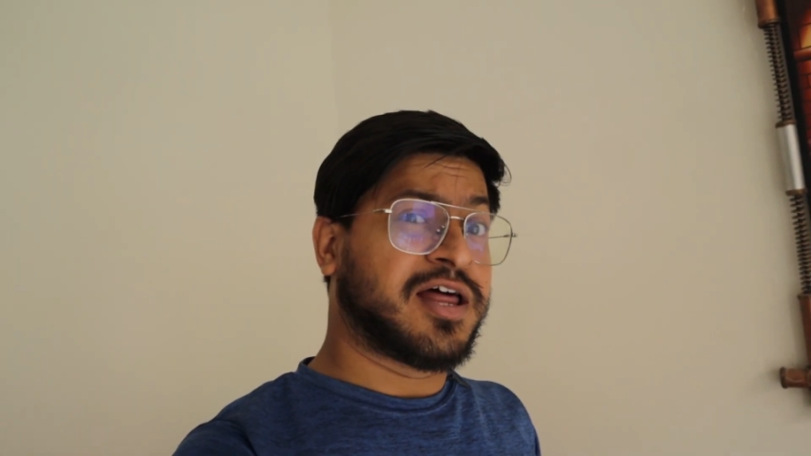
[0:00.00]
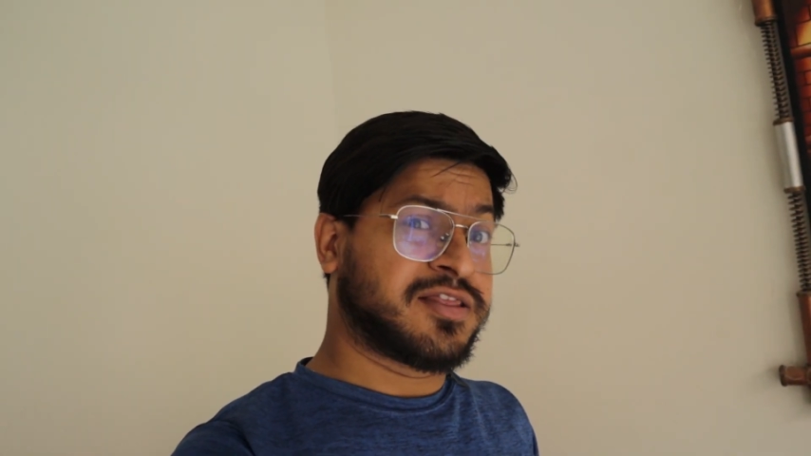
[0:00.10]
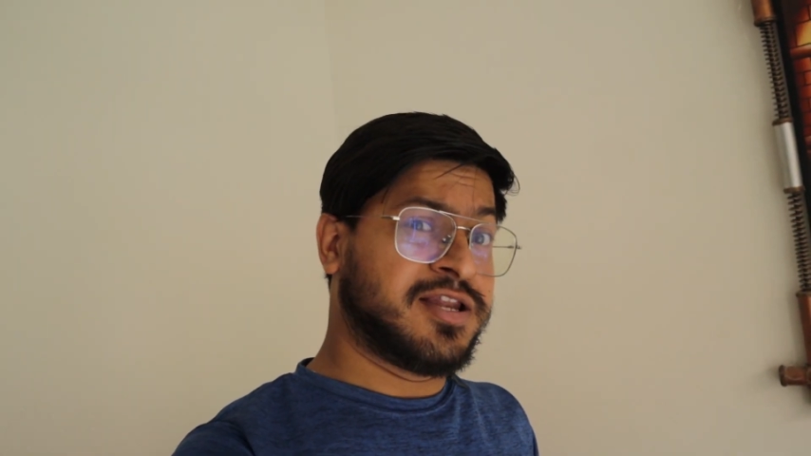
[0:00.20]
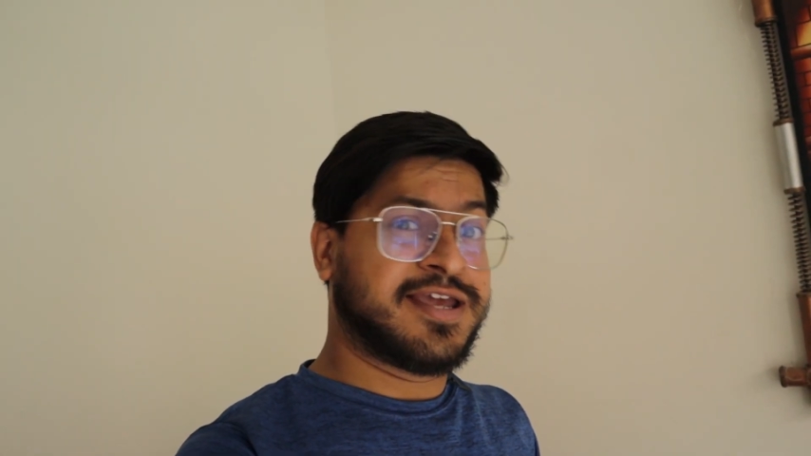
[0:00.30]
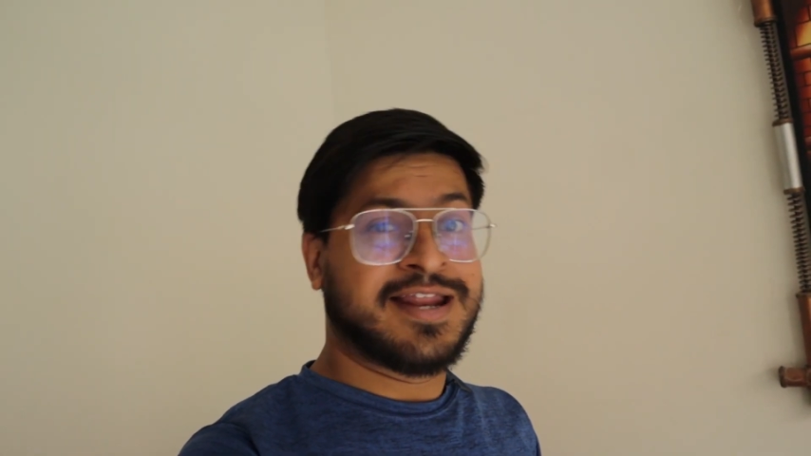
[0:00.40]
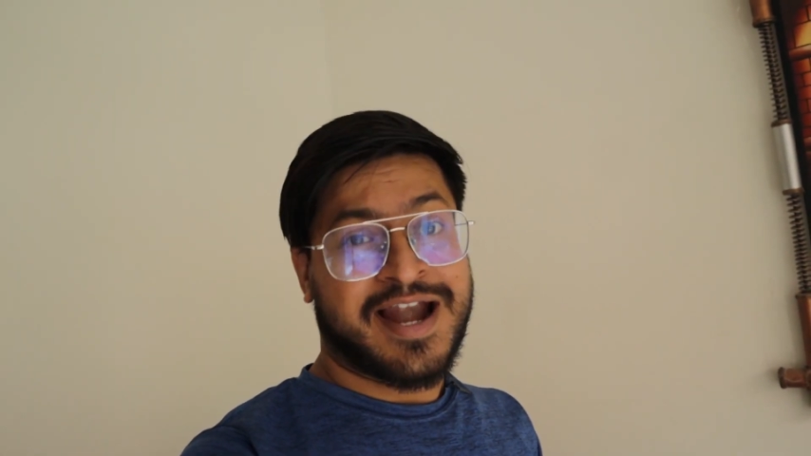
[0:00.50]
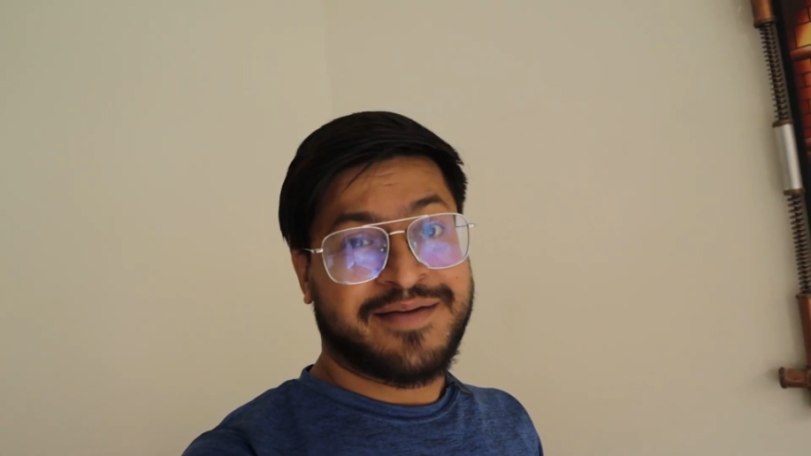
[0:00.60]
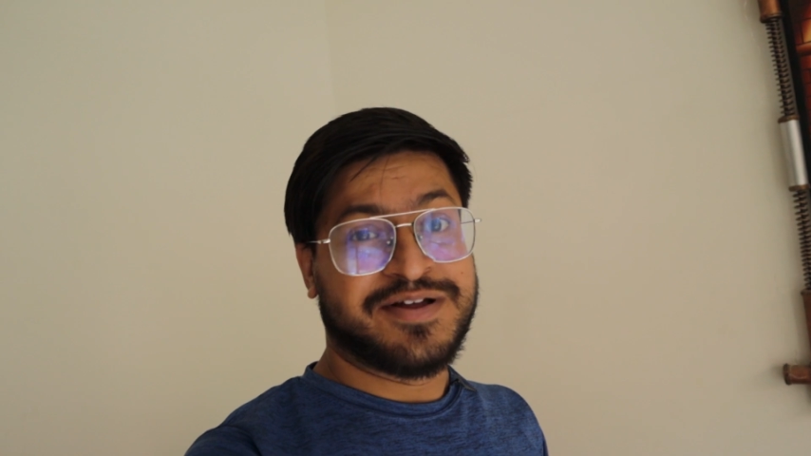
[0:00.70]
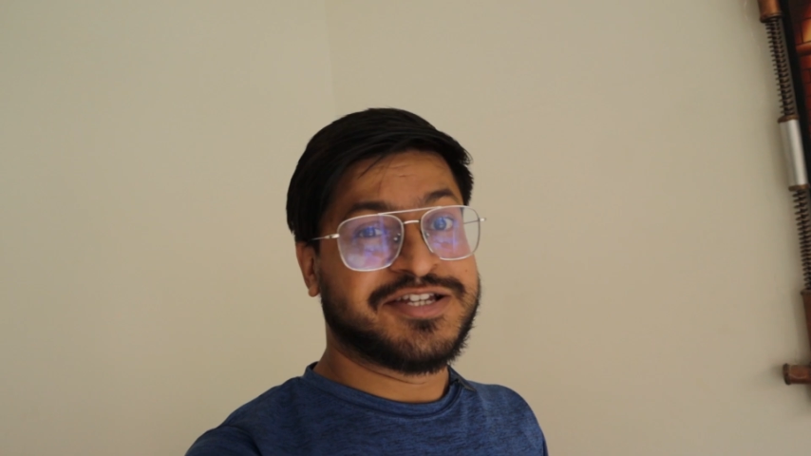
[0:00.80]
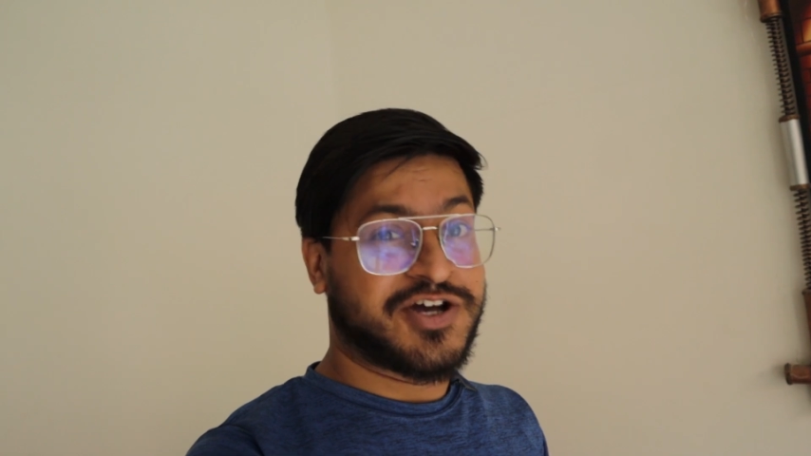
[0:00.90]
असली
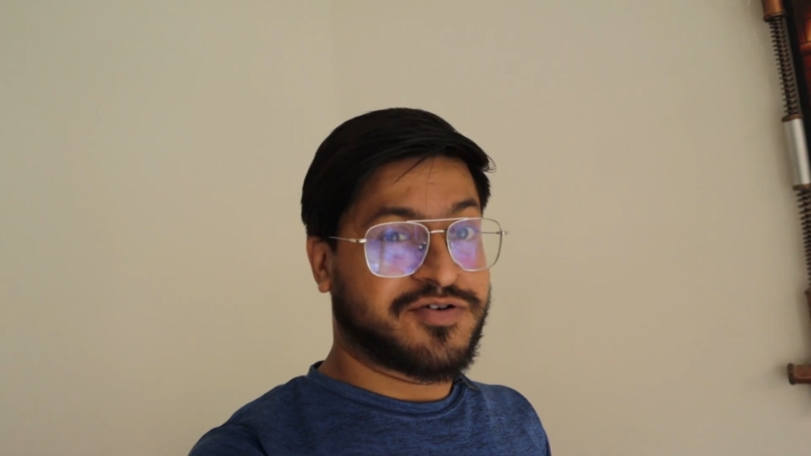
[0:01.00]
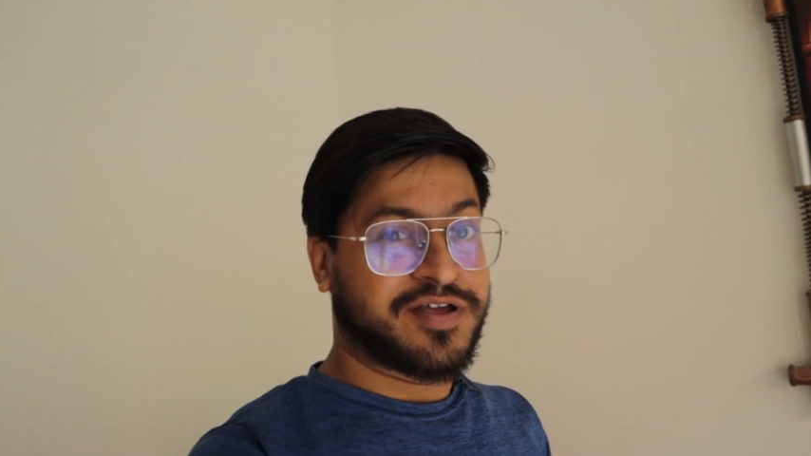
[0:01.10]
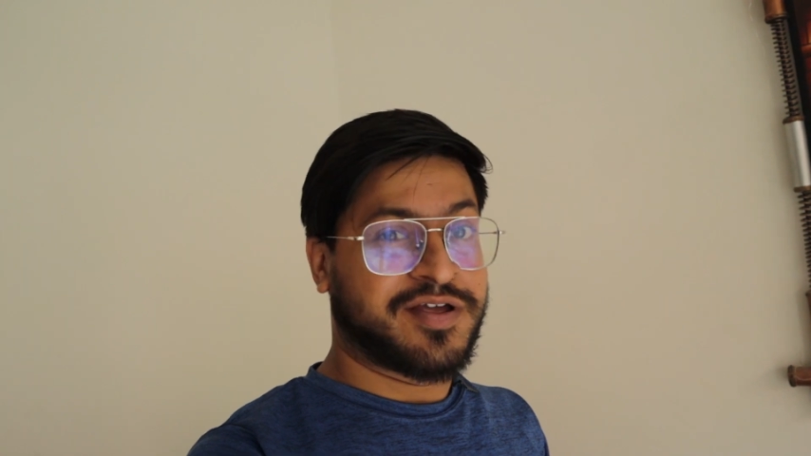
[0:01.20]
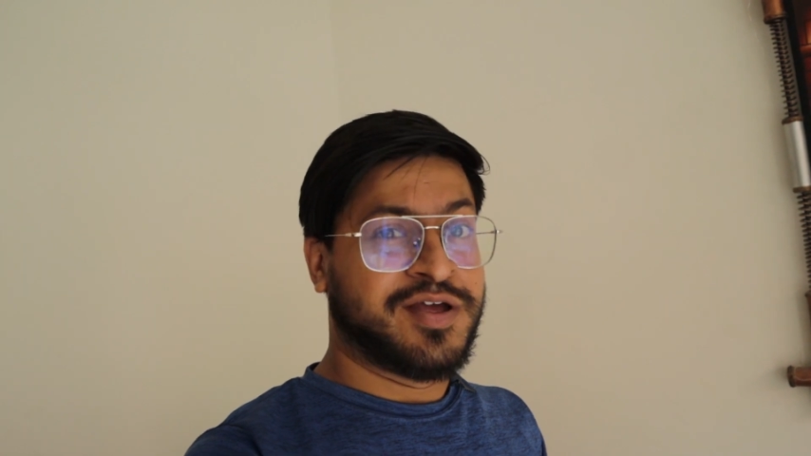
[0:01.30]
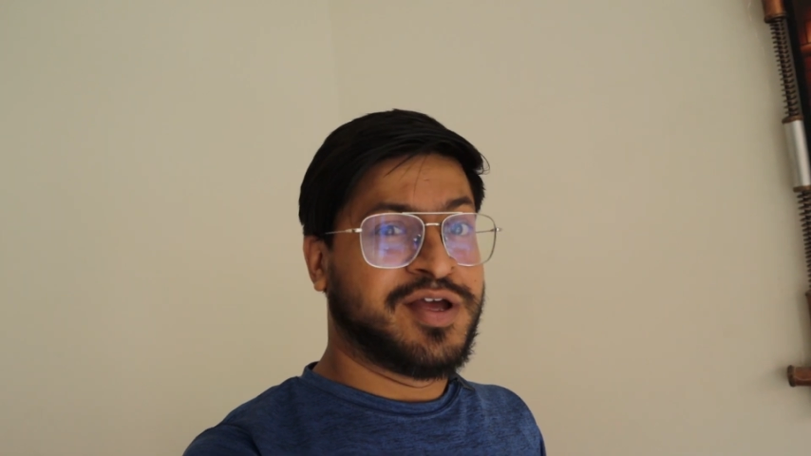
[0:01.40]
खिलाड़ी बन जाओगे